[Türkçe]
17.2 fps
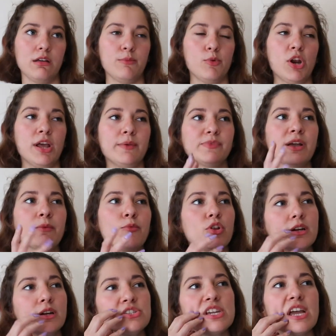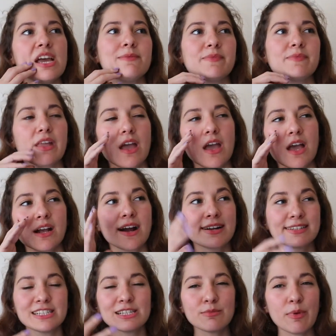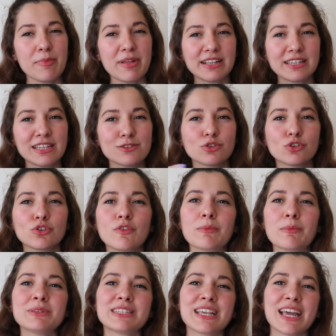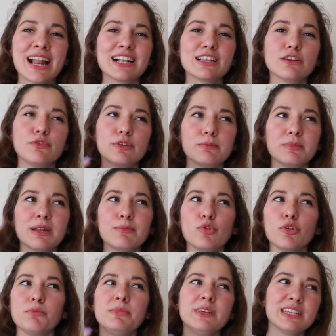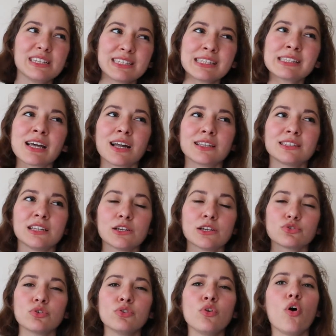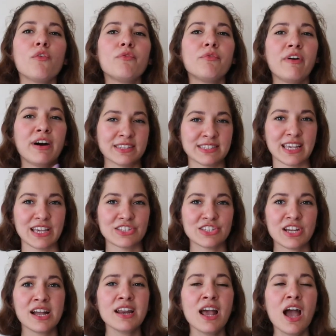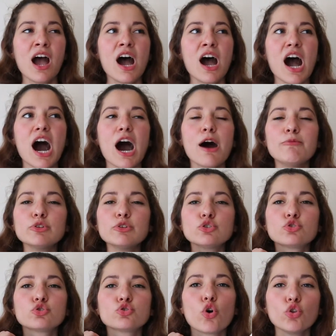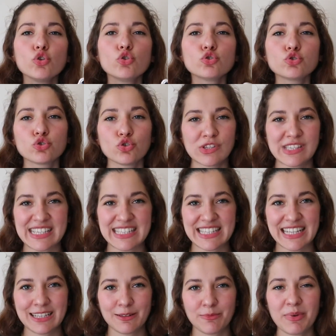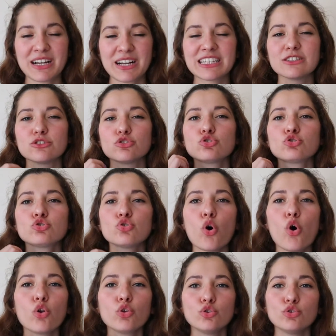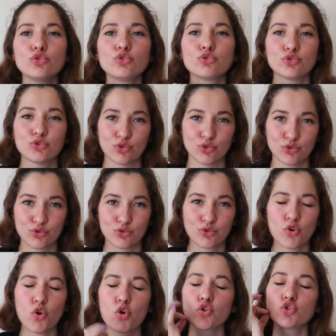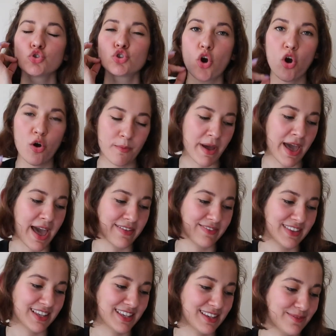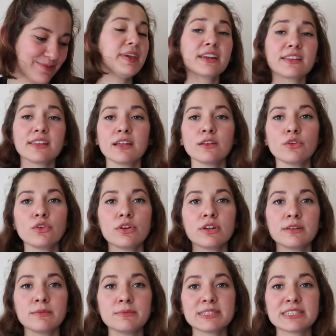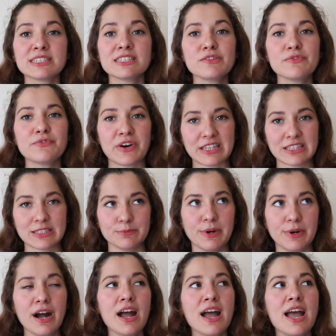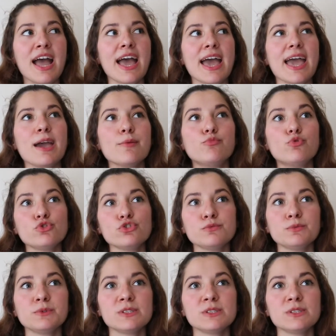Böyle tam olarak şey kardeşimle birlikte izliyorduk ve biz genelde filmlerin böyle birinci saatinden sonra o vazgeçer. Ama soluksuz izledik. Bakın soluksuz. Çok beğendik. Bir diğer öğrenimiz ise Fatma. E, Burcu